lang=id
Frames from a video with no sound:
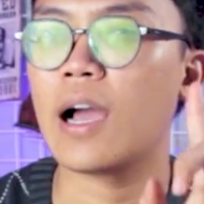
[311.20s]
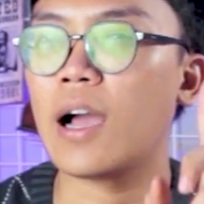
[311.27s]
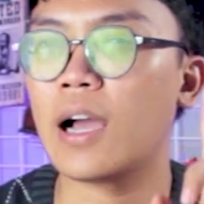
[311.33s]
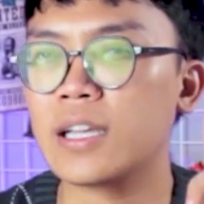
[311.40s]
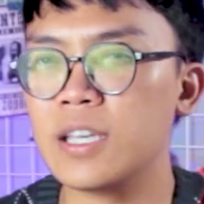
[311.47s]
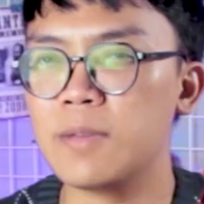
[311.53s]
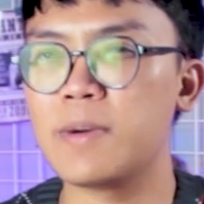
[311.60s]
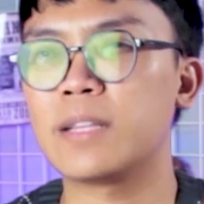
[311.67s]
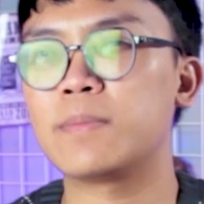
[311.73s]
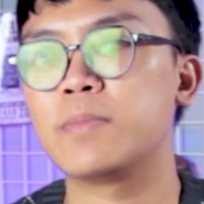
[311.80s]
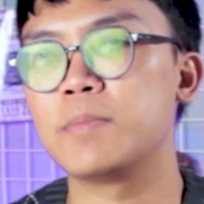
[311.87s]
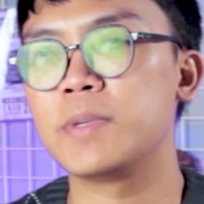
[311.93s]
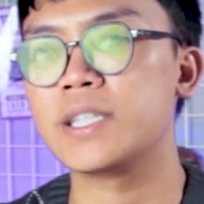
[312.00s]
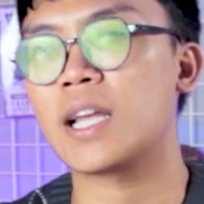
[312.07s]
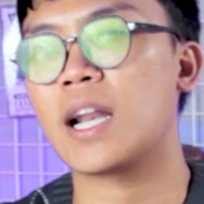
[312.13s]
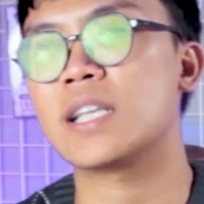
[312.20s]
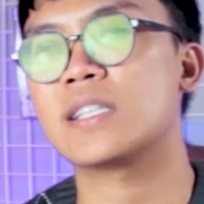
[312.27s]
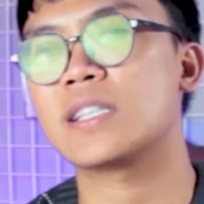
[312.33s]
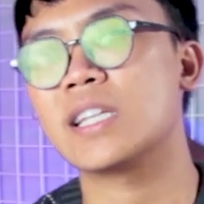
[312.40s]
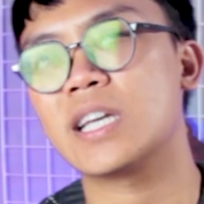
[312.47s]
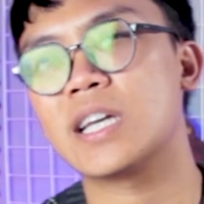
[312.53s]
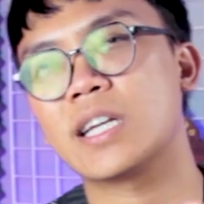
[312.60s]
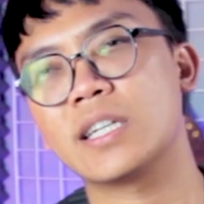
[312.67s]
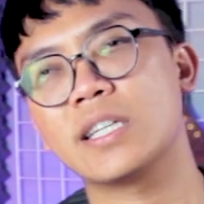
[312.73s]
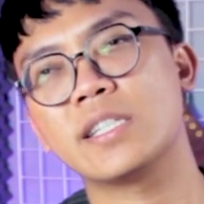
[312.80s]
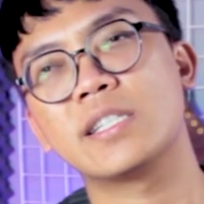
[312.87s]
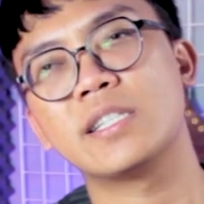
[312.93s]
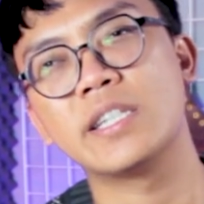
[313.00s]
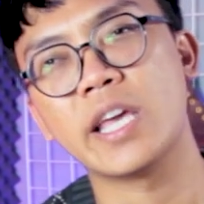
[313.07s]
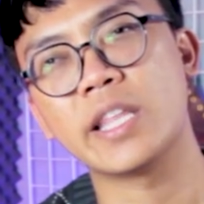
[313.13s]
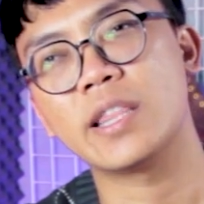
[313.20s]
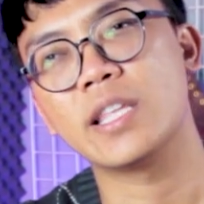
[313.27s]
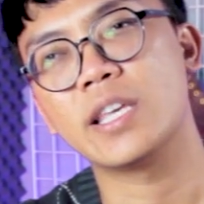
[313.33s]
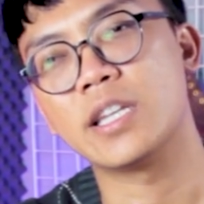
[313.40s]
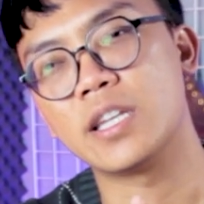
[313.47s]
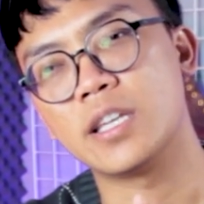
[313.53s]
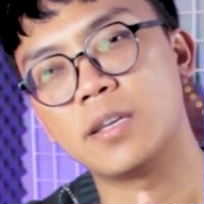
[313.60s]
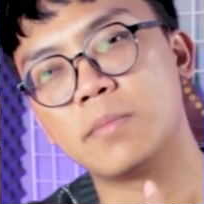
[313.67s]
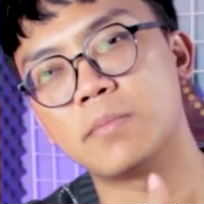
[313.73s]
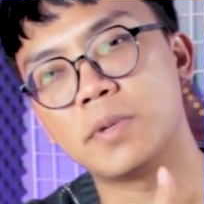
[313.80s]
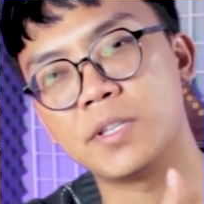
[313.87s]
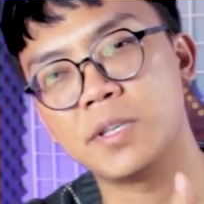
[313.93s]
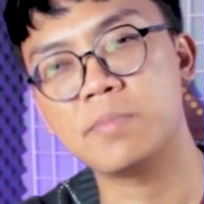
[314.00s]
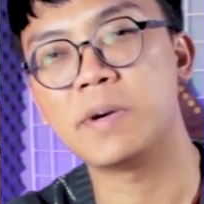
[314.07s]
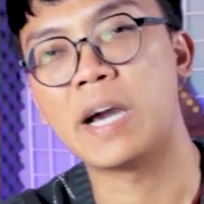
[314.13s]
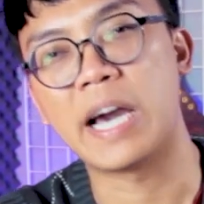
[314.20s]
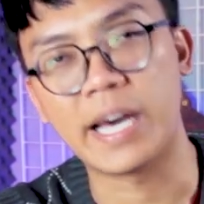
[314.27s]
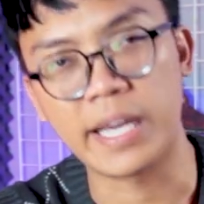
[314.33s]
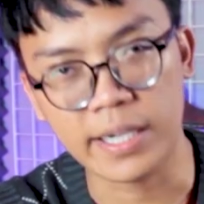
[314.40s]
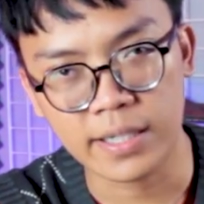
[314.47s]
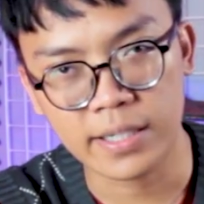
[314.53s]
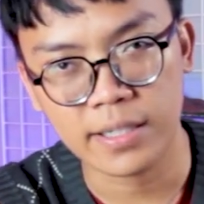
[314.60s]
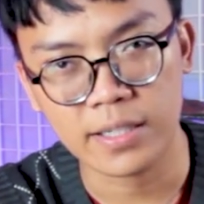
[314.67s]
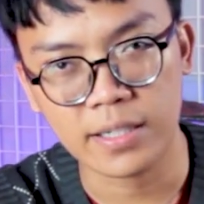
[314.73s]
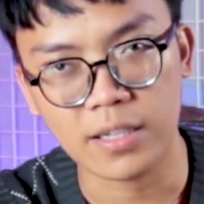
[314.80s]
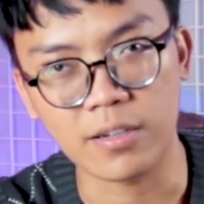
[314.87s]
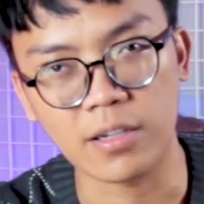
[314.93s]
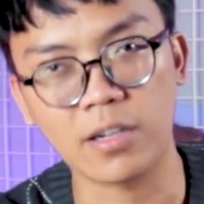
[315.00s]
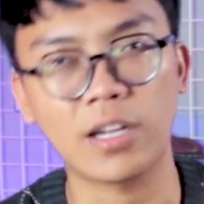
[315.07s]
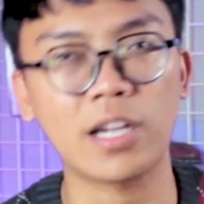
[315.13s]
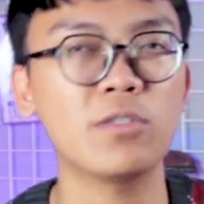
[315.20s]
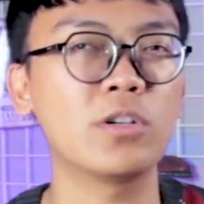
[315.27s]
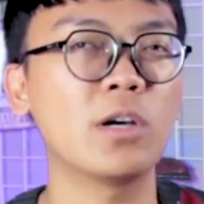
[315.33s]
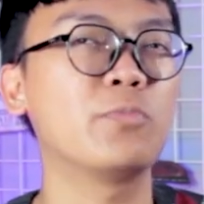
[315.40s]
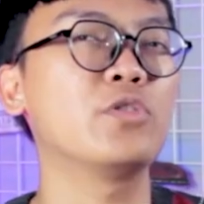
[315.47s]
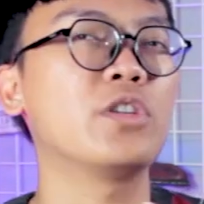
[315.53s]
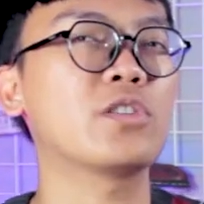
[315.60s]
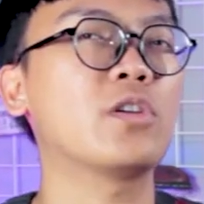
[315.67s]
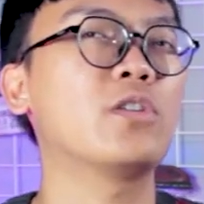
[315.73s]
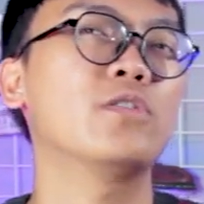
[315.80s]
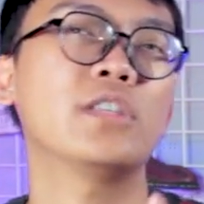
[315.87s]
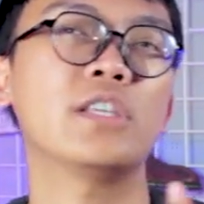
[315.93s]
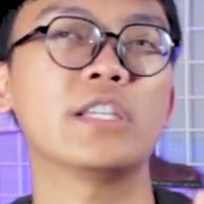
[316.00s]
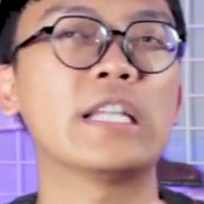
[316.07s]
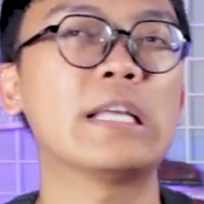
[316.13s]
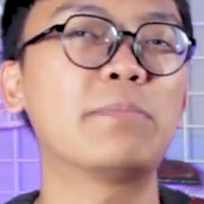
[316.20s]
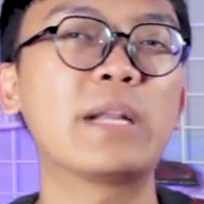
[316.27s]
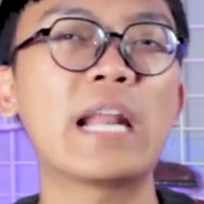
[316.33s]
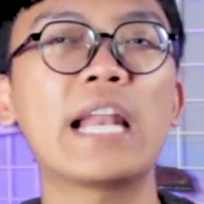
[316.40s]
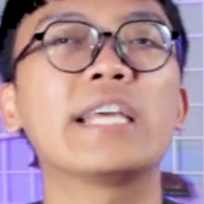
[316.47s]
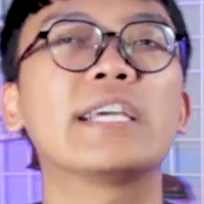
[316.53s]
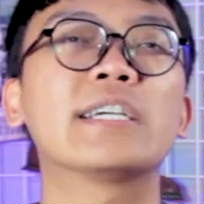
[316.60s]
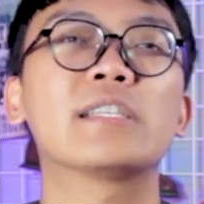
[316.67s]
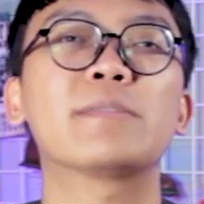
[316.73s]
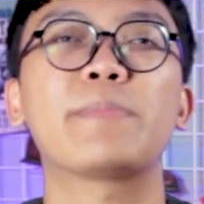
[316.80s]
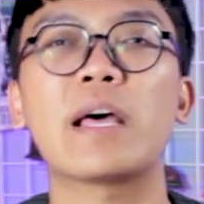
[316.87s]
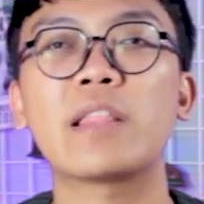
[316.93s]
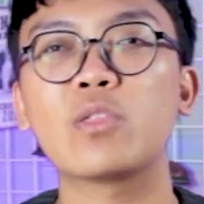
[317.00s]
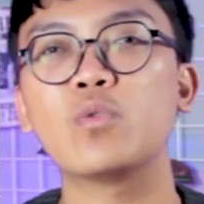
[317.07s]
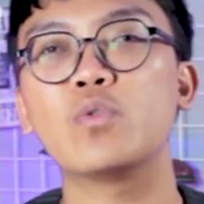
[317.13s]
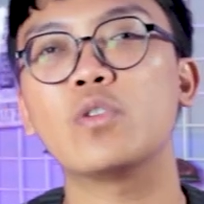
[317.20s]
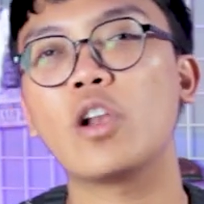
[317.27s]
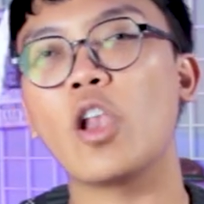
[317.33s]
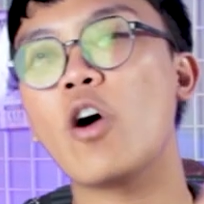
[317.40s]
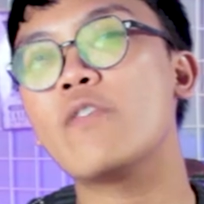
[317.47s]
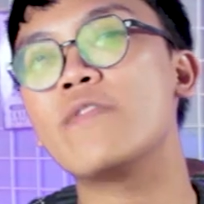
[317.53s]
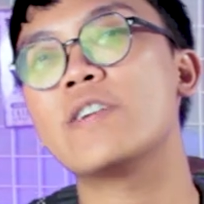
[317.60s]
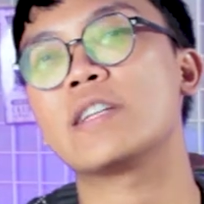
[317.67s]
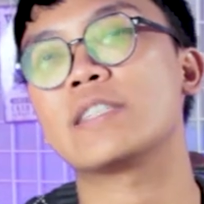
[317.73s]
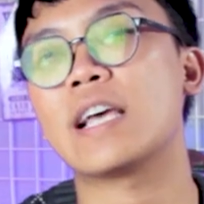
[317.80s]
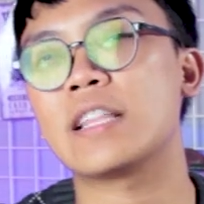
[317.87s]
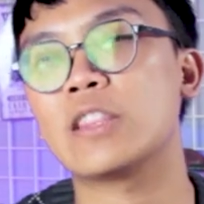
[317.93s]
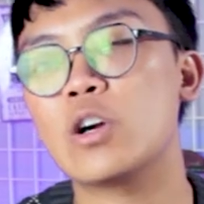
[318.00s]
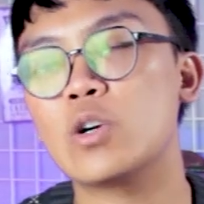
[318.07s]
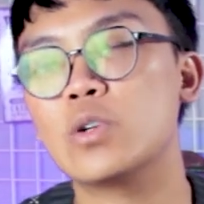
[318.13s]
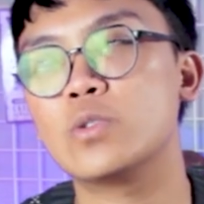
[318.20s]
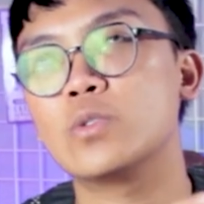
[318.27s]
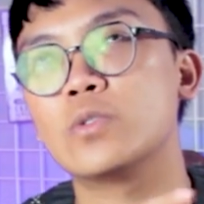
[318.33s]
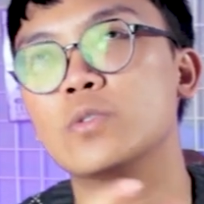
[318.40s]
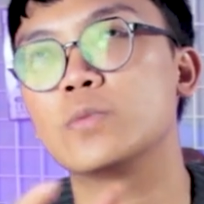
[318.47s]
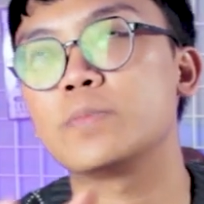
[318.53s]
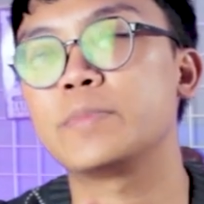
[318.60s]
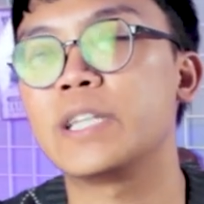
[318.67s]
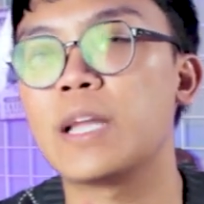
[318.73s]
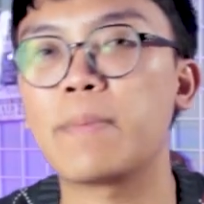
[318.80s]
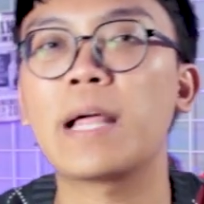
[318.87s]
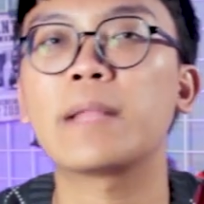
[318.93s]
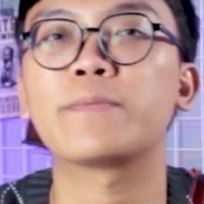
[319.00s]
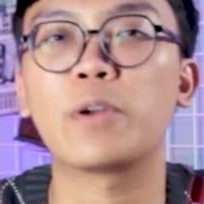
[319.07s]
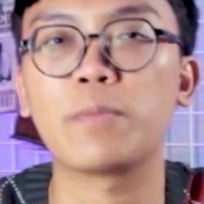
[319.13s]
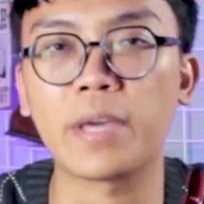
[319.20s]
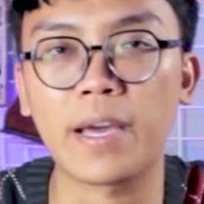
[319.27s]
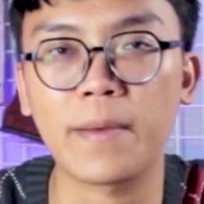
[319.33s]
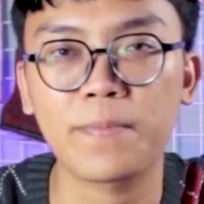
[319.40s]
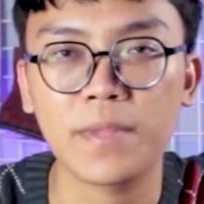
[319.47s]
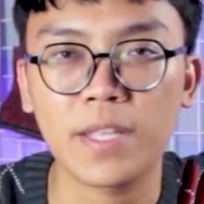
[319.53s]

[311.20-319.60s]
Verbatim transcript: Akibat pembicaraan sneaker is dead ini menyebar, orang-orang udah punya solusi dan beralih ke sepatu lovers atau pindah platform ya.